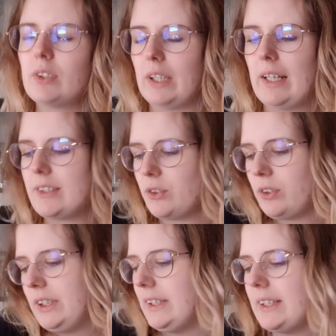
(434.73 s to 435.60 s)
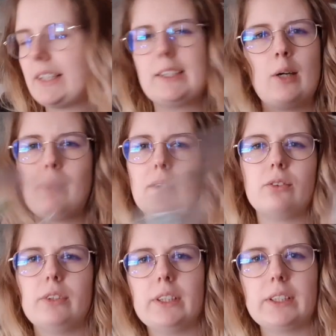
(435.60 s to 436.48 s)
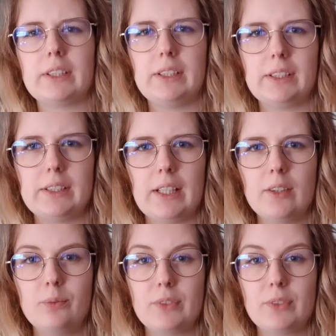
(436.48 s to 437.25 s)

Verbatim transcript: Ja, so richtig nach Tabak, finde ich, riecht der.